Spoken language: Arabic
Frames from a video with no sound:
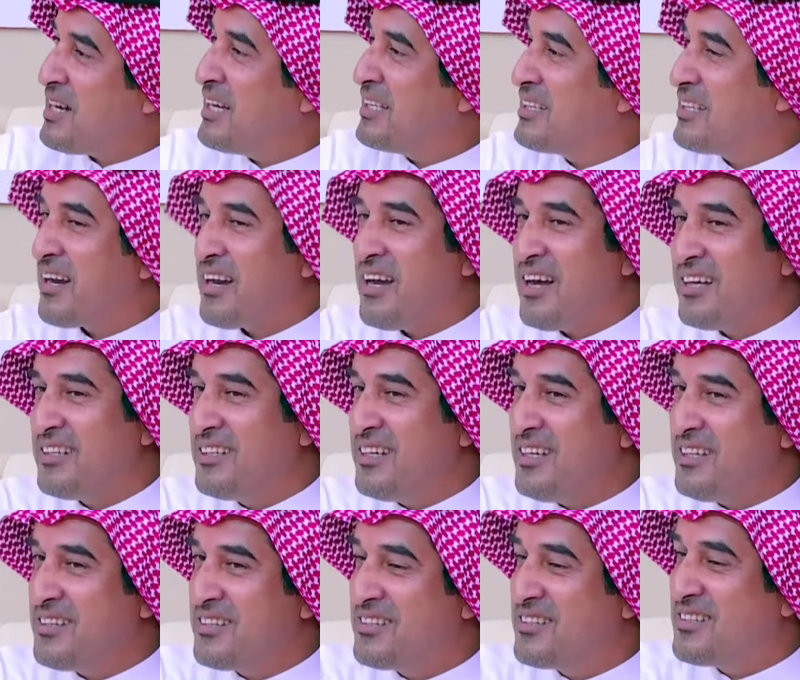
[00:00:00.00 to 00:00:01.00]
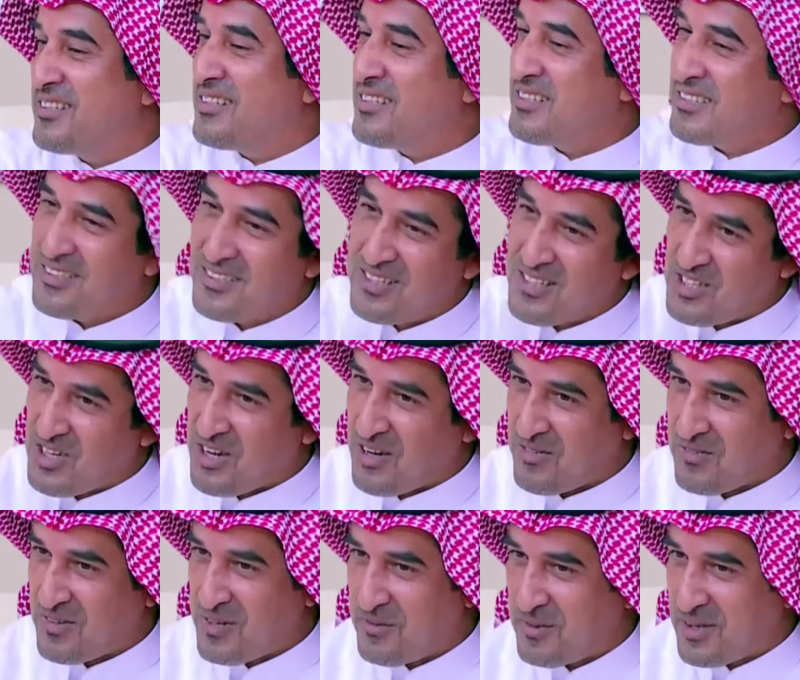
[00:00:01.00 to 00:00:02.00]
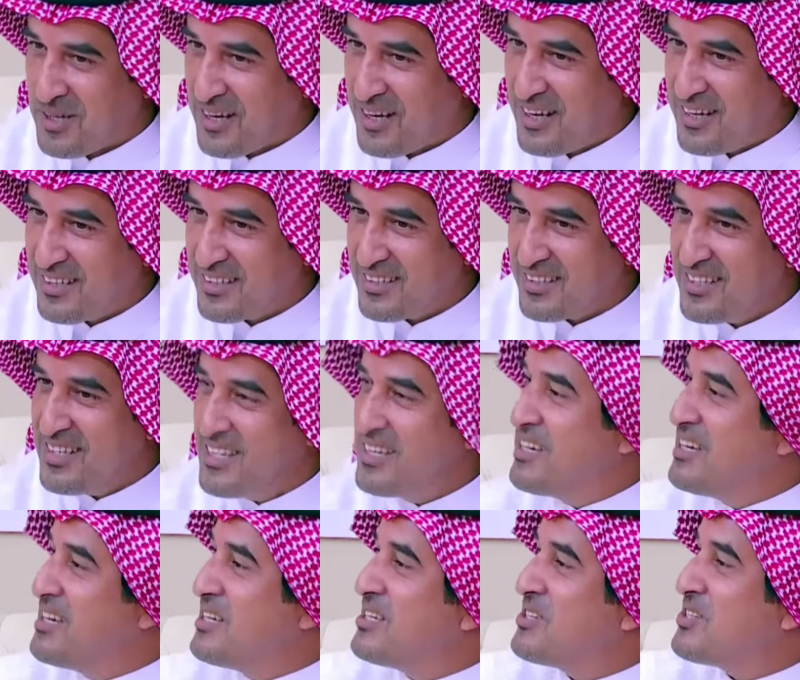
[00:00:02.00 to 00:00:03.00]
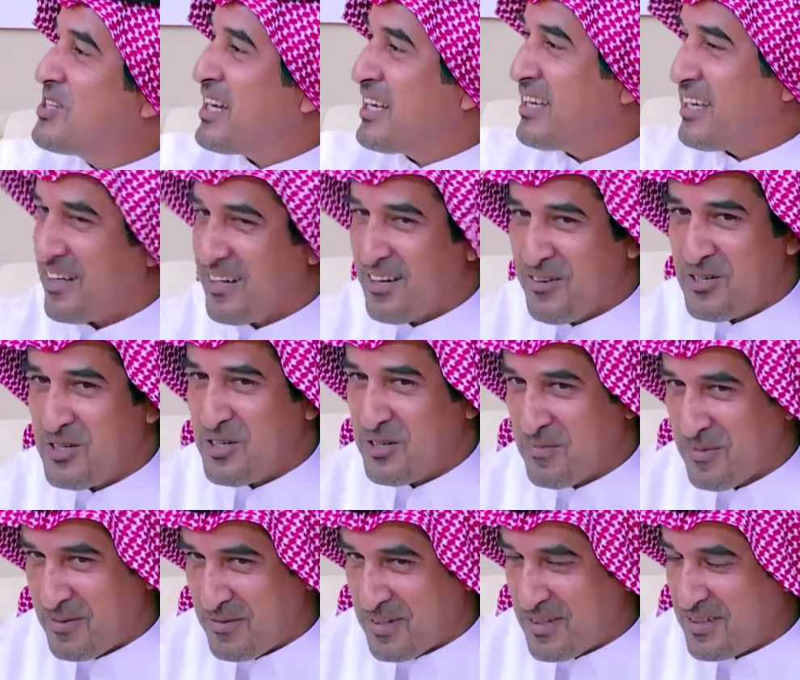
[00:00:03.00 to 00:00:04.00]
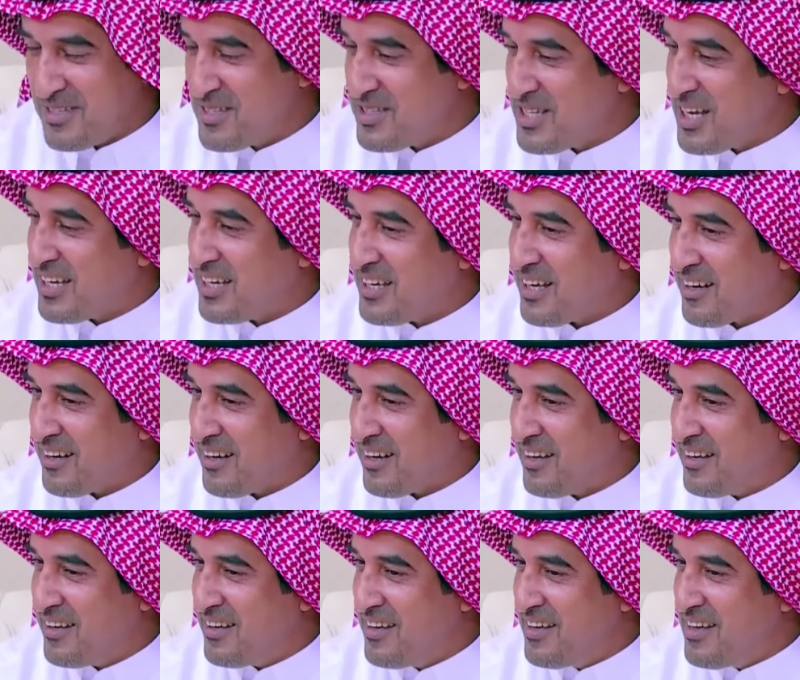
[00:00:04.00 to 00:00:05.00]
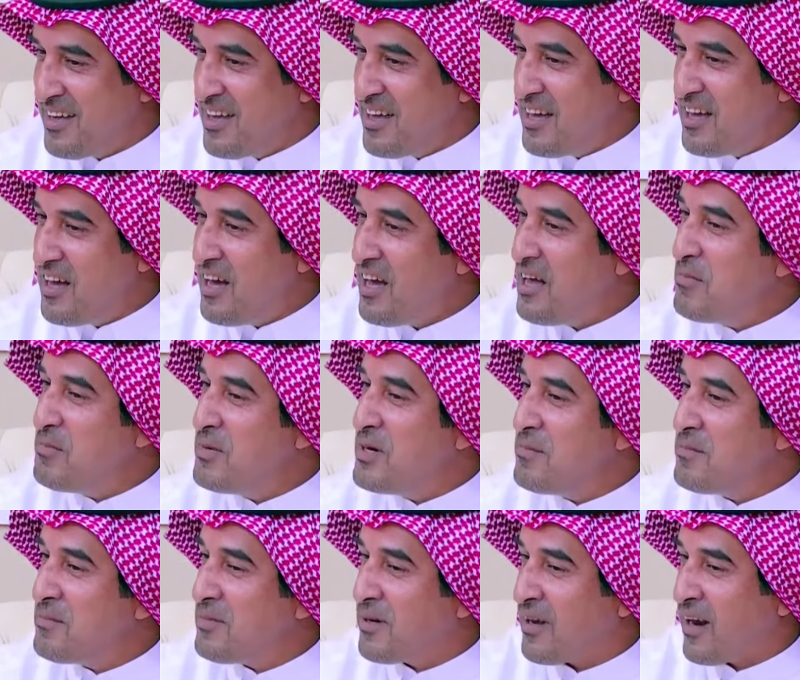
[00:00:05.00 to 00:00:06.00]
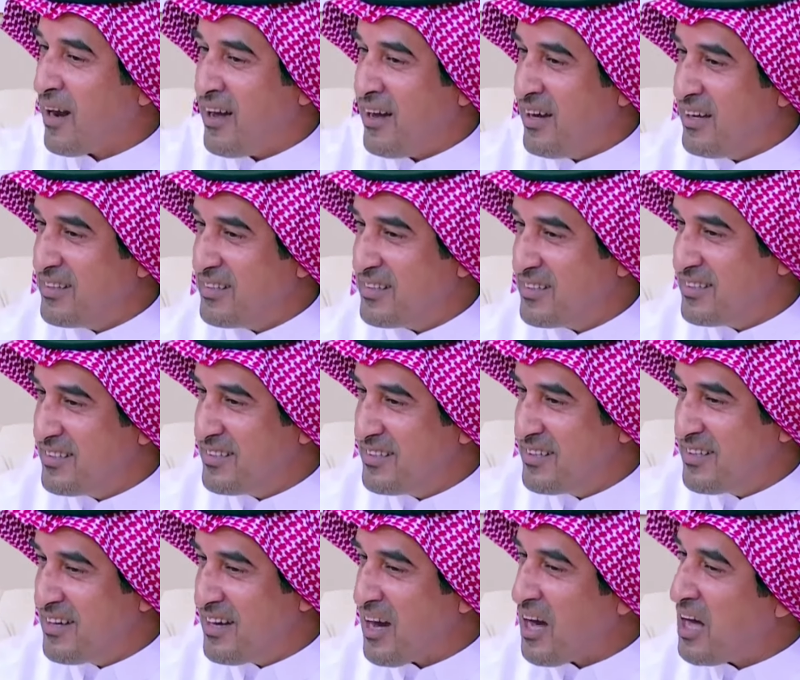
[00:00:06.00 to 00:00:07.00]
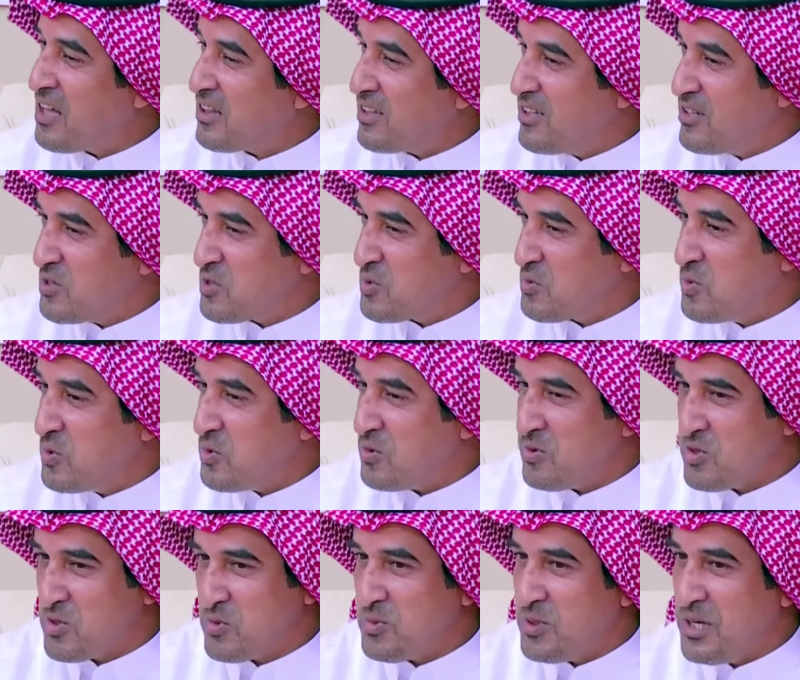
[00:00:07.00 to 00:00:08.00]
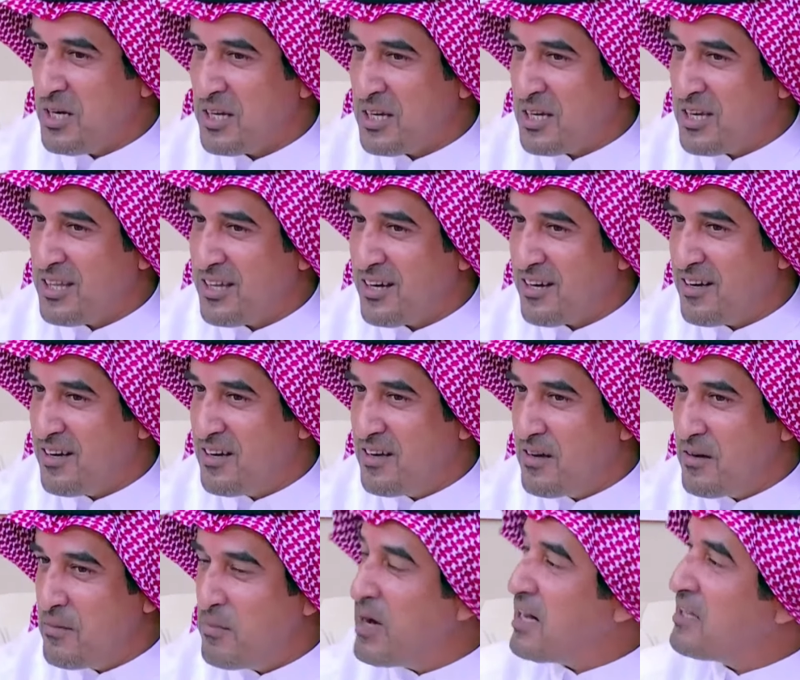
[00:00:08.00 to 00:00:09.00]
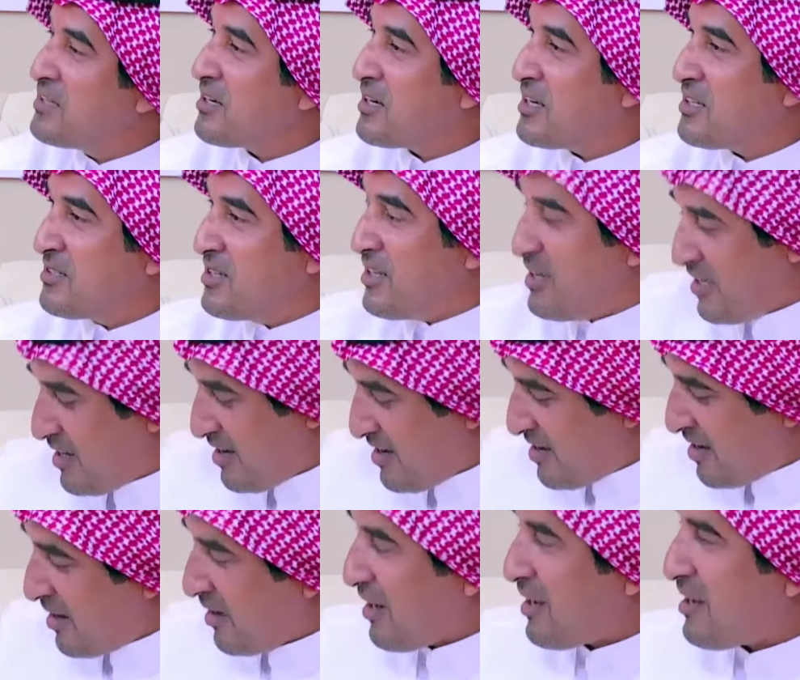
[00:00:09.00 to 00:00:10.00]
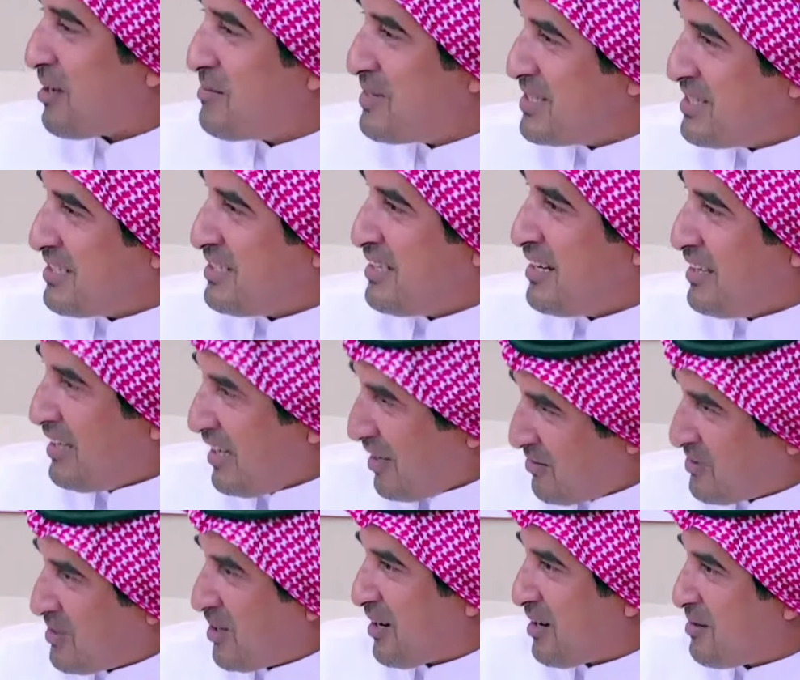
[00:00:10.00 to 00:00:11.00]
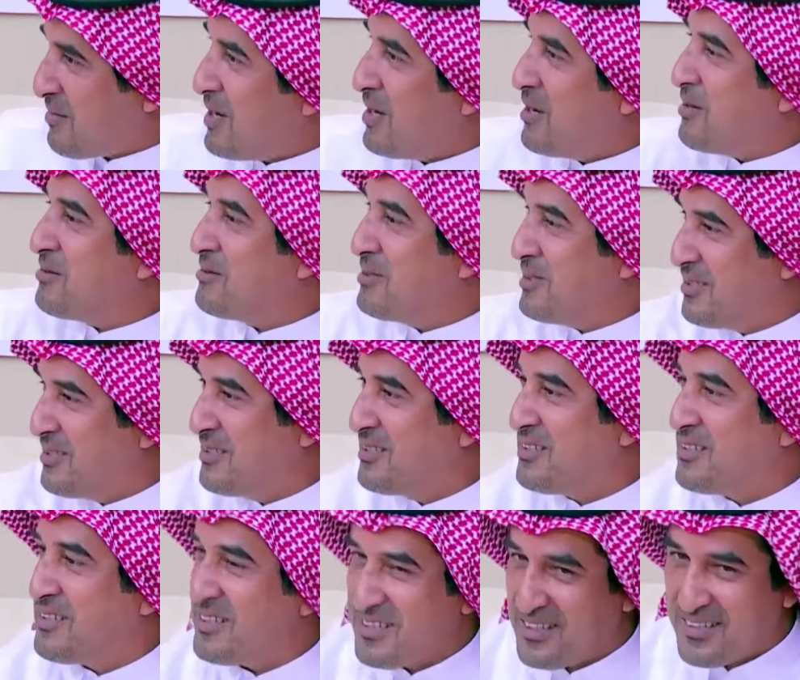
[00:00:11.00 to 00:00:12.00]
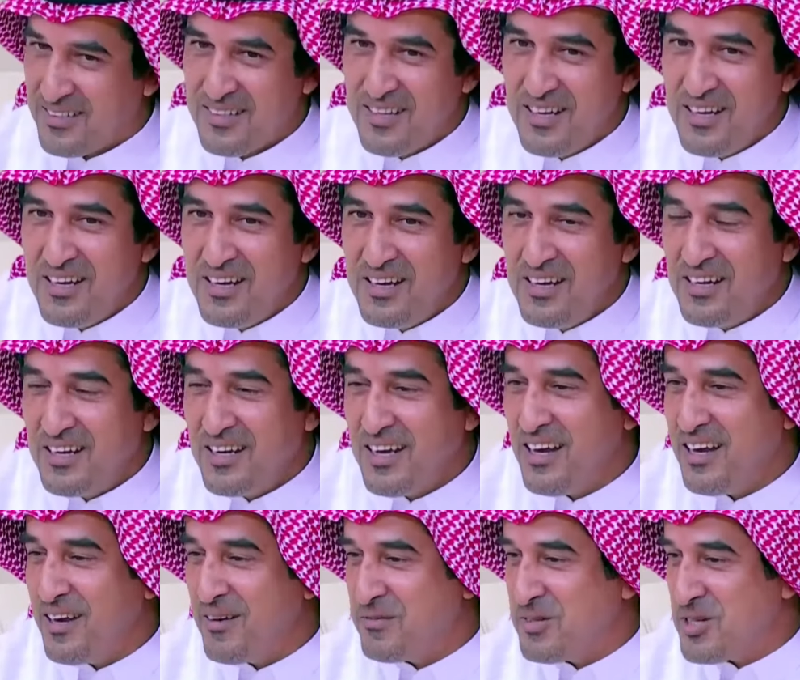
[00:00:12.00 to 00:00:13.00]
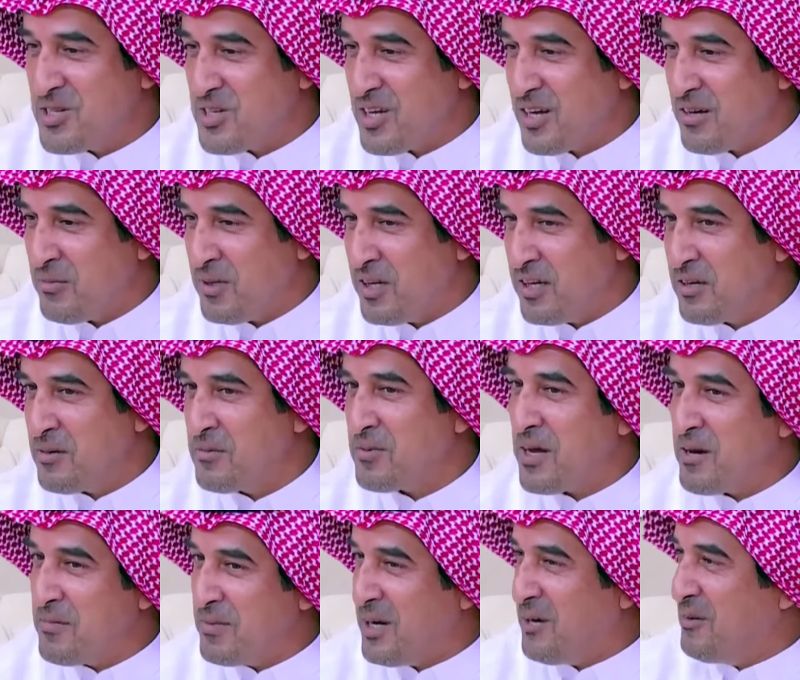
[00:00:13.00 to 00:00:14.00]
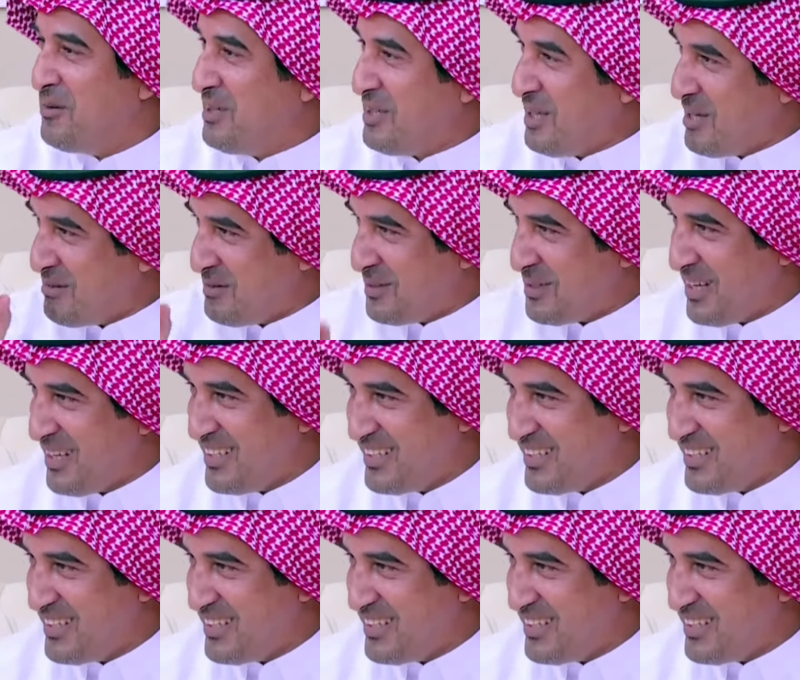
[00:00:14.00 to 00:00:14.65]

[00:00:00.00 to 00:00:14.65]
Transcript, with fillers: تراها تحت تصرفك يا ابو خالد بيض وجهك سكرنا وجهكم سكرنا المهم راح قعدت لي اسبوع اسبوعين كذا ما دريت الا الرقم يدق علي عرفت الرقم اللي هو كلمته السلام عليكم قال بحولك على ابو خالد